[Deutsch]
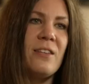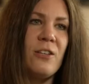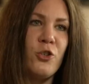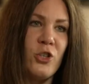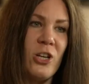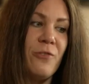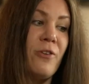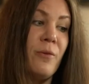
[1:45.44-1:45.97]
Es
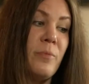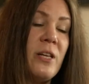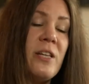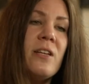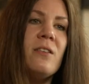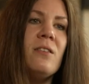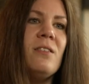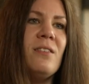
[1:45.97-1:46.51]
entstehen
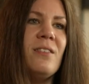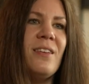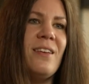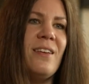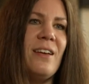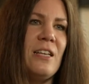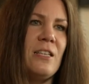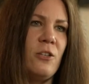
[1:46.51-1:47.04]
Familien,
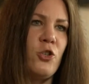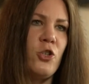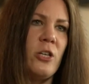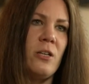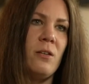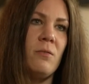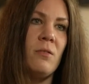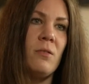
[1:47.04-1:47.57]
es
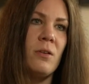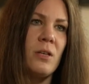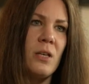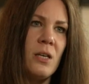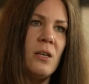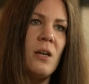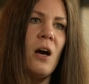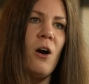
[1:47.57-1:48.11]
entstehen
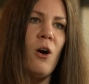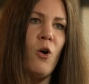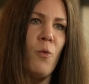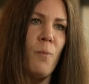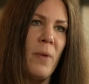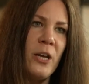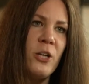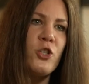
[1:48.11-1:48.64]
Kinder,
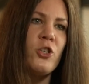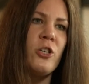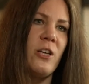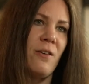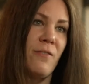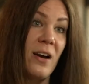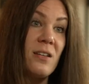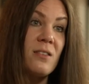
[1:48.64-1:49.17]
Menschen, die
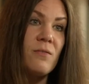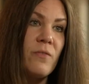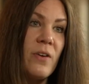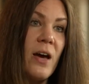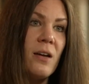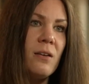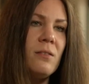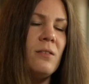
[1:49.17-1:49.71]
erwachsen
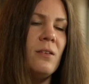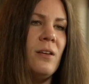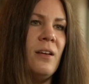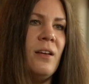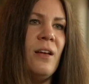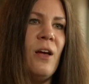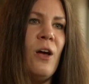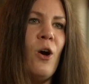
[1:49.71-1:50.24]
werden.
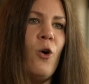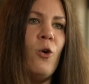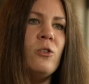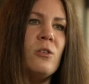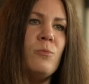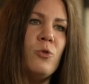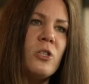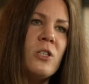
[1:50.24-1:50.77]

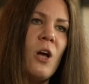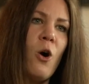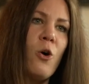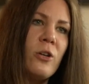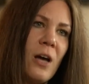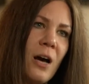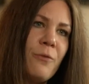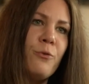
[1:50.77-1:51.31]
Und sie müssen
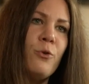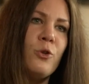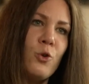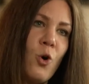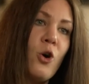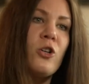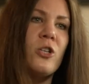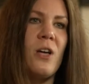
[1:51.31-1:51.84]
auch dafür
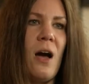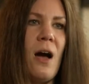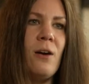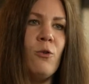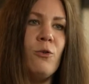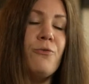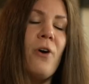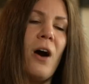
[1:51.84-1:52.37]
Sorge
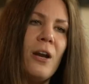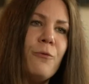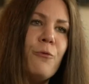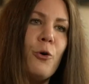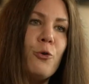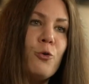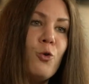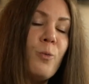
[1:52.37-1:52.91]
tragen und
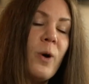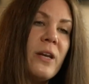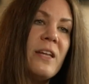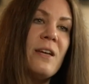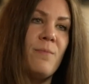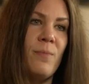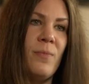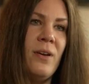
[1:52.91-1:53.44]
Verantwortung
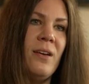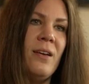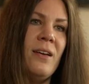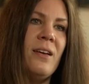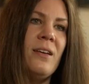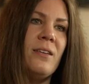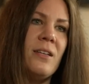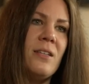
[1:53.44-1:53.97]
übernehmen,
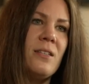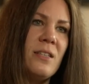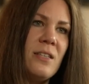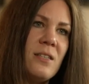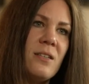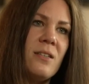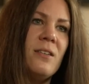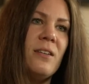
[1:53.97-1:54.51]
dass
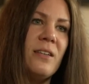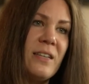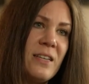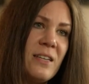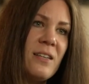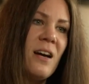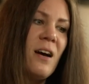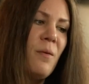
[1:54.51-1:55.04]
diese
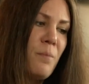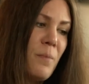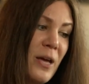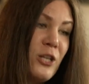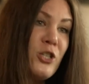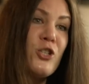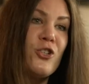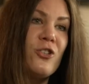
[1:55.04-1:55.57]
Kinder,
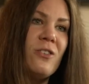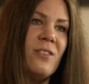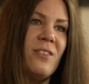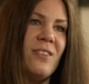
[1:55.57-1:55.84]
Menschen